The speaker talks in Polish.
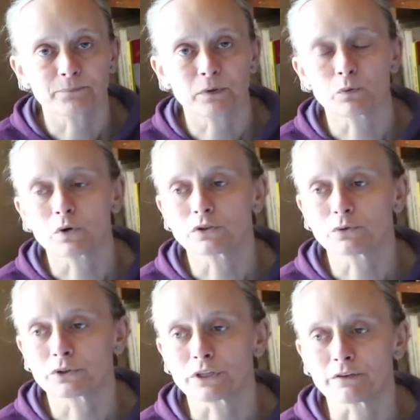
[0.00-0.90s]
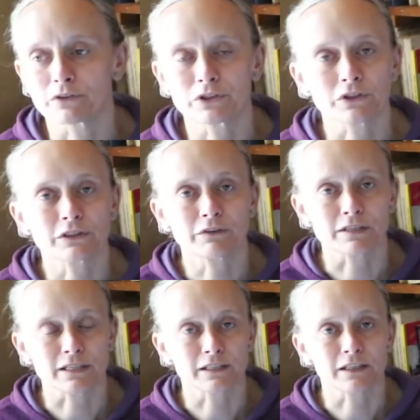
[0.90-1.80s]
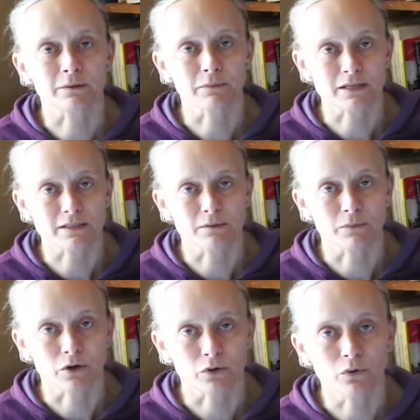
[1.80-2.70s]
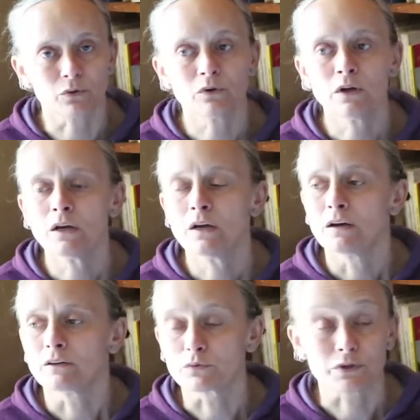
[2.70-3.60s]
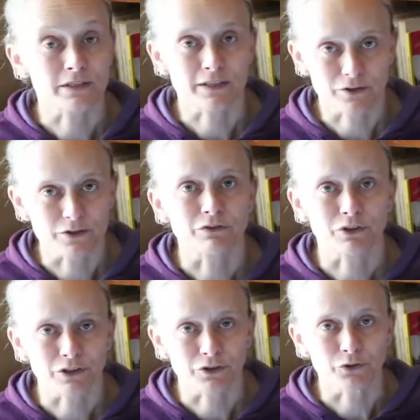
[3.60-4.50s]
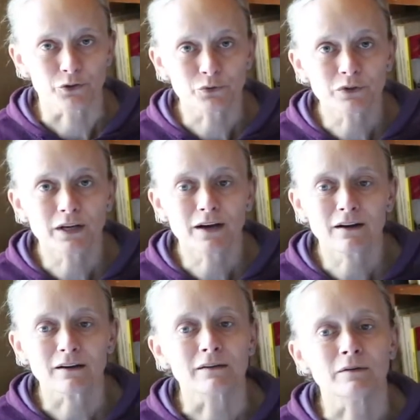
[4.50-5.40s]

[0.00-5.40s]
Urodził się w 1917 roku, 29 grudnia.